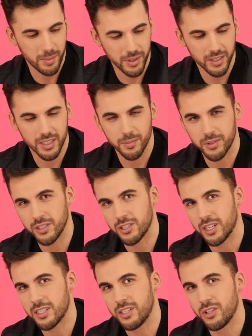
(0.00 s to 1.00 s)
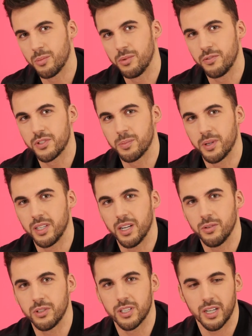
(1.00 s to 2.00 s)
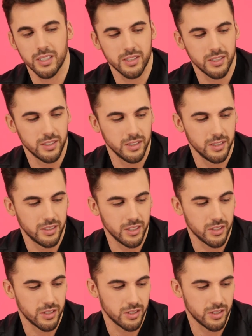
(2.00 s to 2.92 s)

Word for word: pamiętam ten czas i to był wspaniały czas e, też